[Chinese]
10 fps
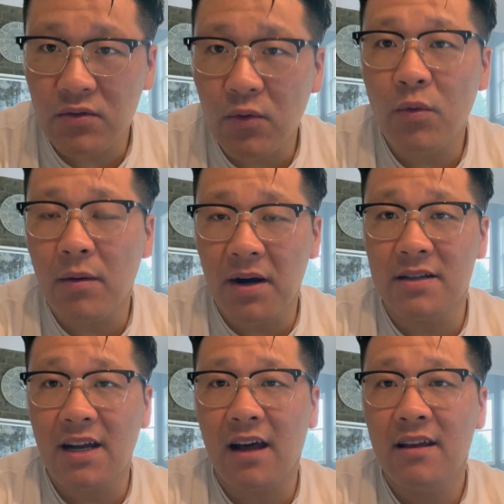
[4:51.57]
通货
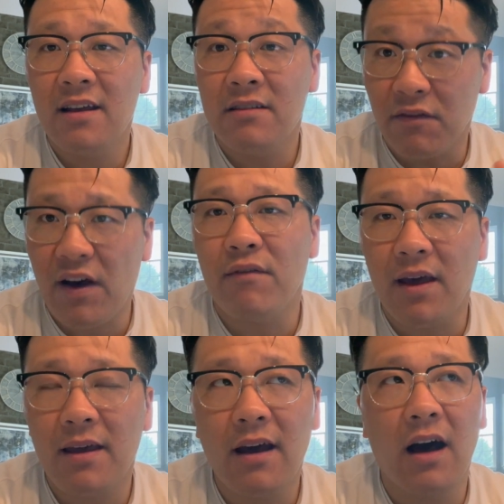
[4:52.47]
膨胀的范围
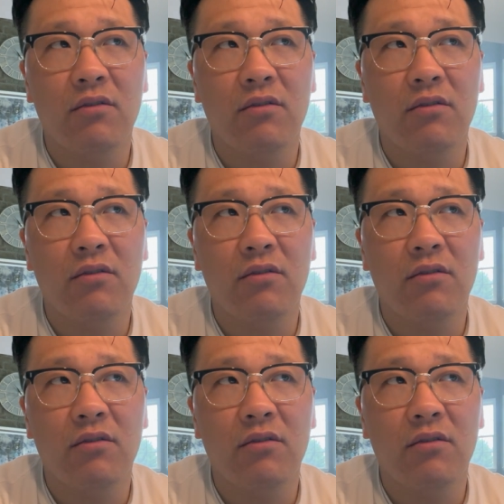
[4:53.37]
啊。